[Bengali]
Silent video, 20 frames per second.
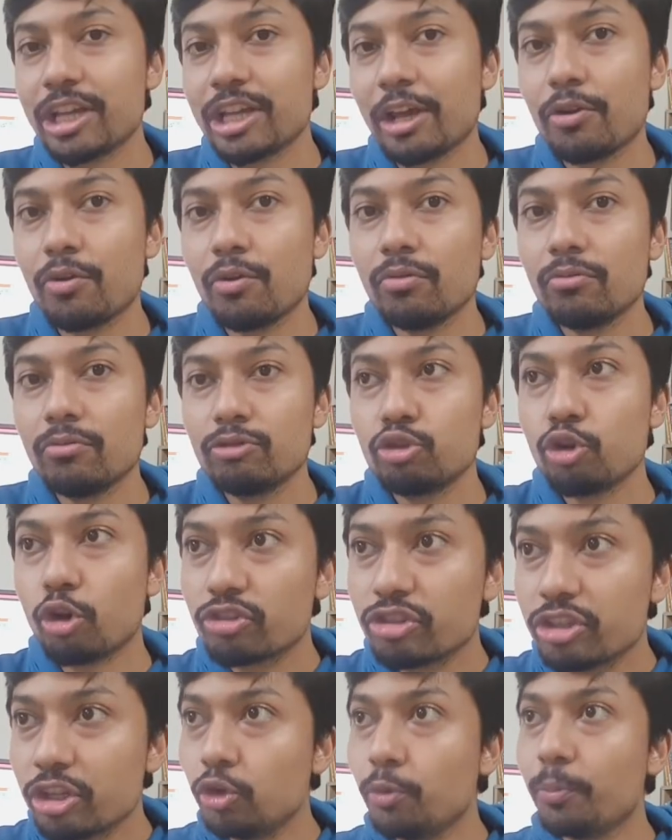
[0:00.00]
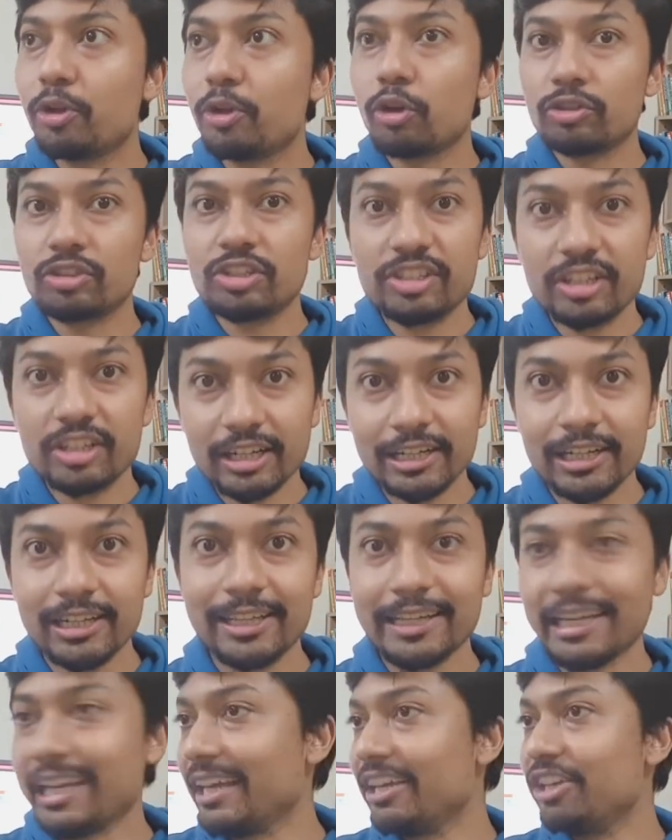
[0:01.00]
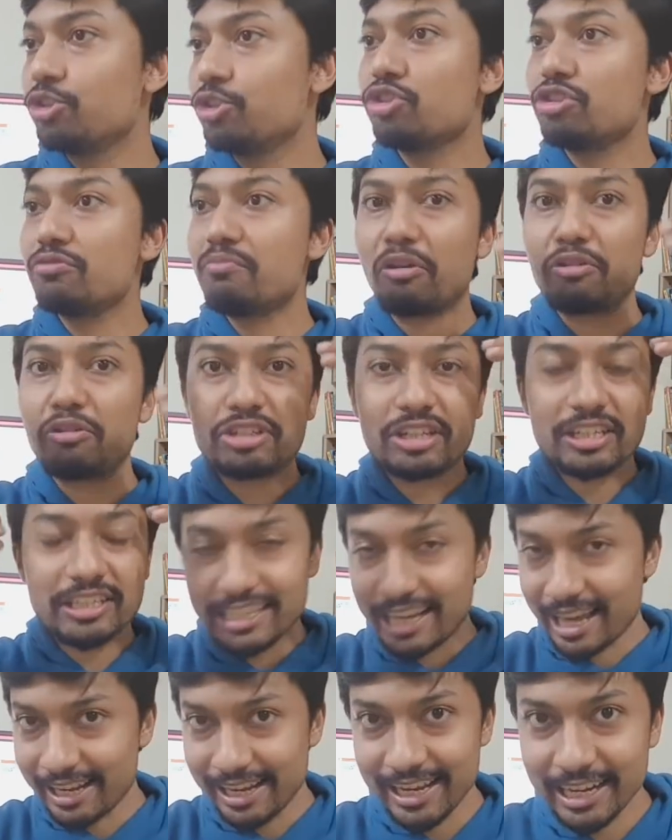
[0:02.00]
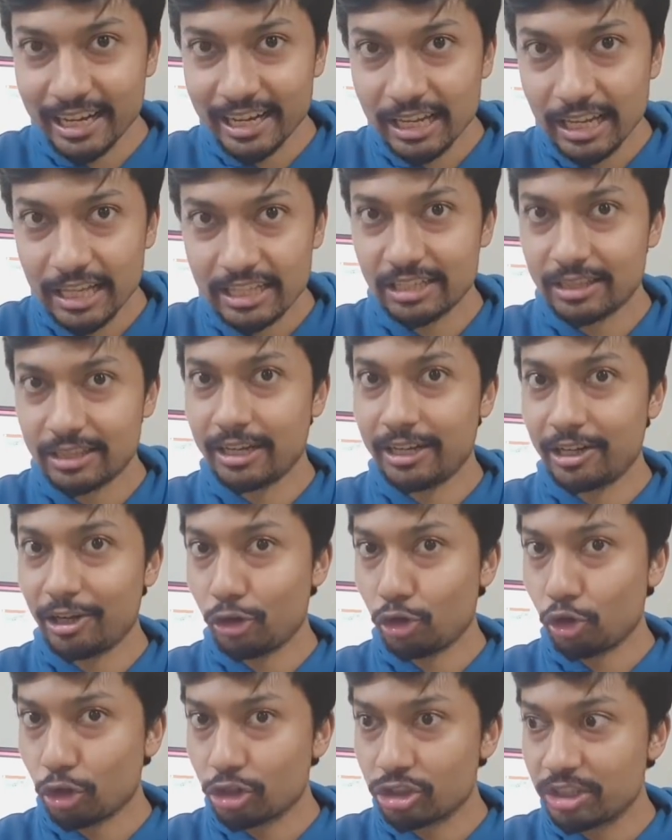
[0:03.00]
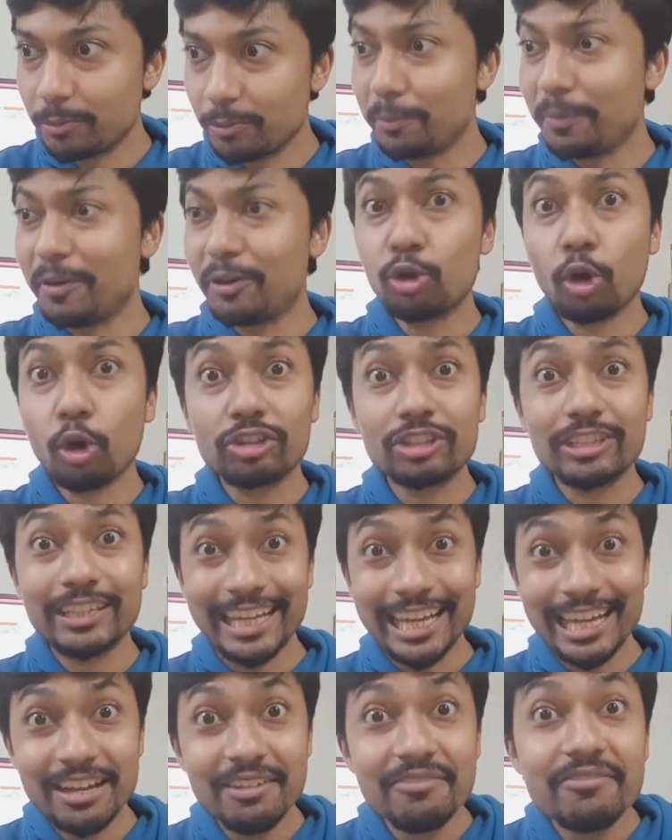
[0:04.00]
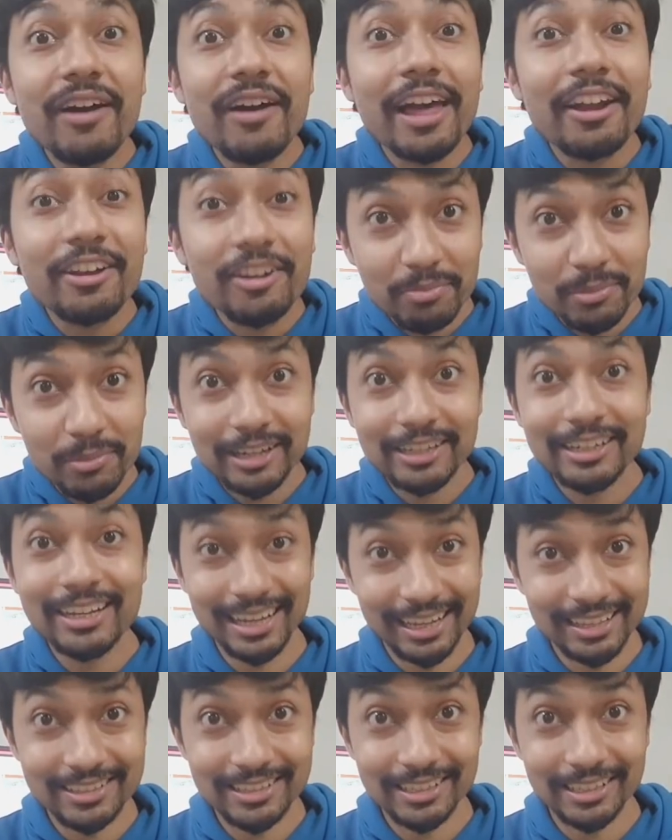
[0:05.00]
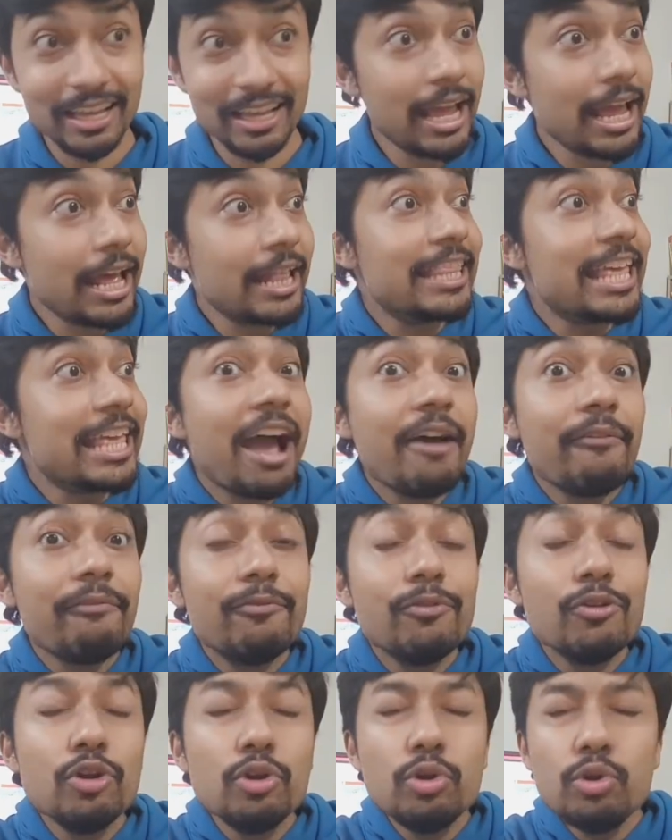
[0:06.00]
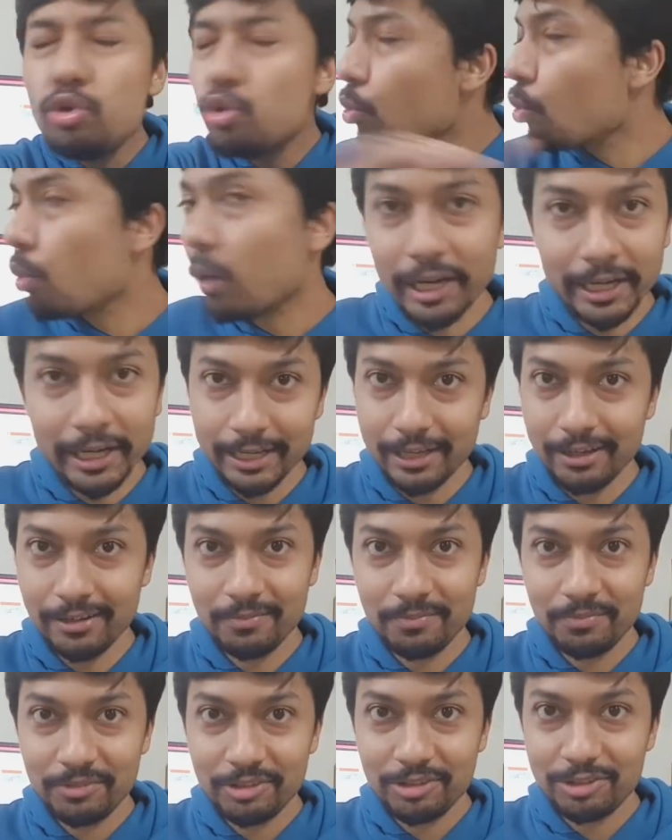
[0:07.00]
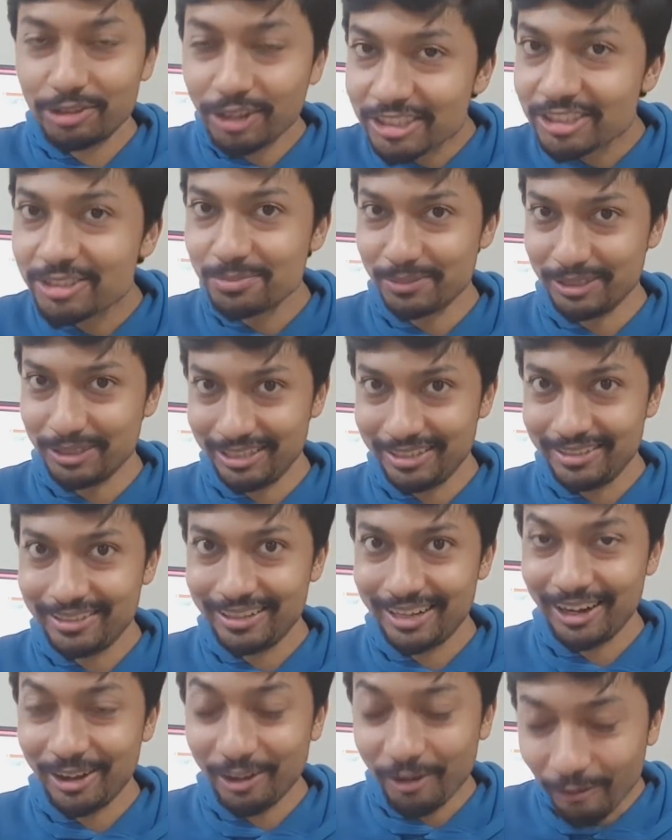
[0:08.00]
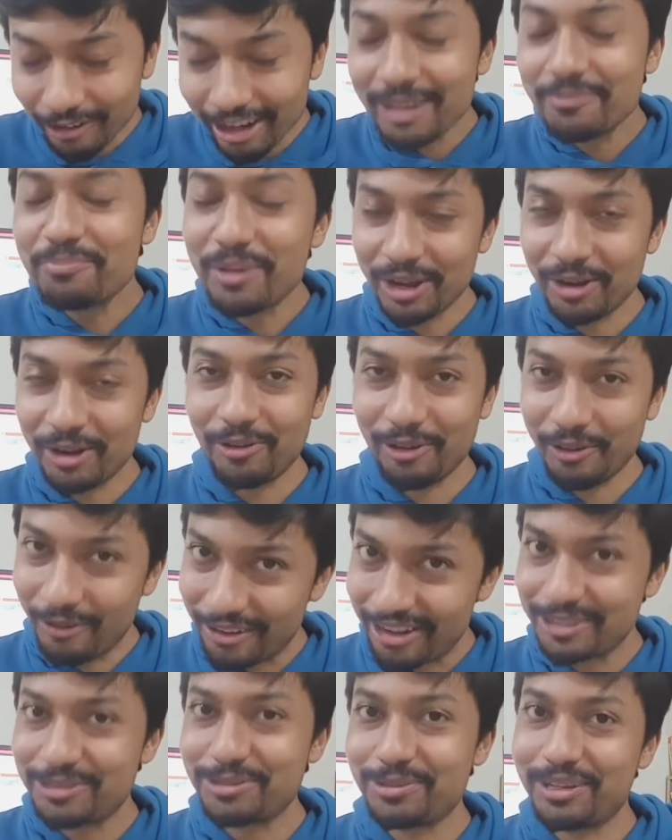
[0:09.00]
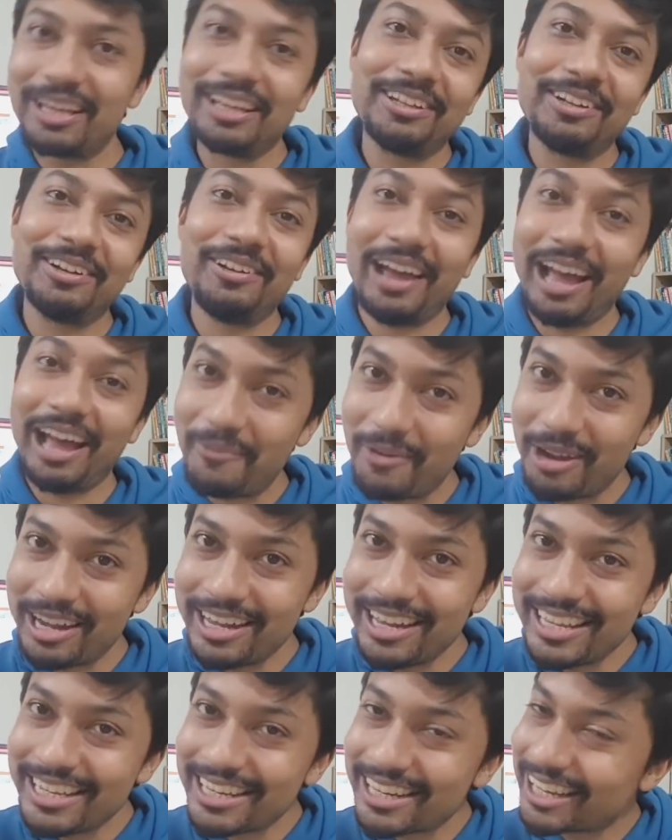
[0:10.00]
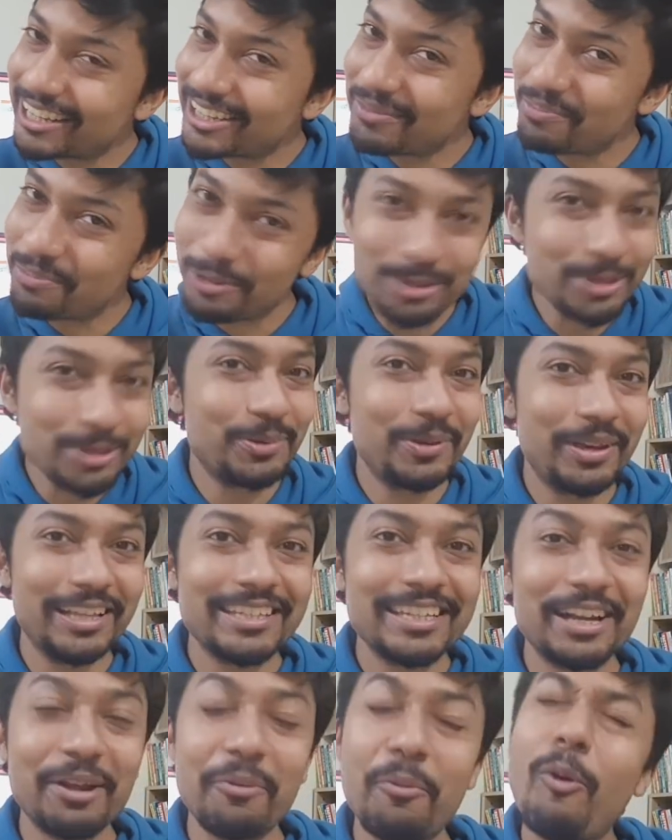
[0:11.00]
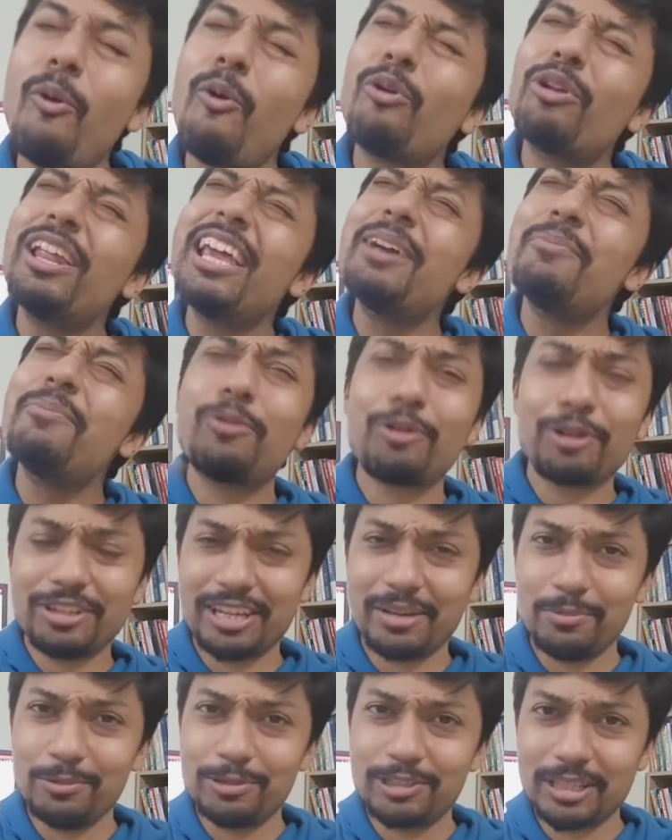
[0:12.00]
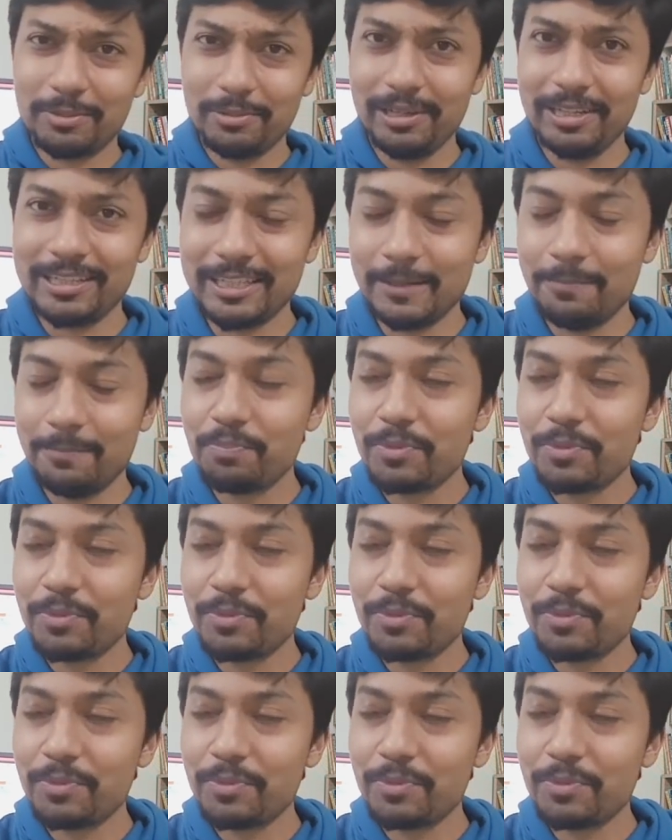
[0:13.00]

কেন টক্সিক গ্রুপে টক্সিক সার্কেলে থাকে কিছু কিছু মানুষ যা জানেই না যে তারা একটা টক্সিক গ্রুপে টক্সিক ইনভায়রনমেন্টে আছে দে হ্যাভ নো আইডিয়া ট্রাস্ট মি এটা অনেকবার হয় অনেকজনের ক্ষেত্রে হয় আমার নিজের ক্ষেত্রে প্রচুর হয়েছে এটা আমি অনেক পরে যেয়ে বুঝতে পেরেছি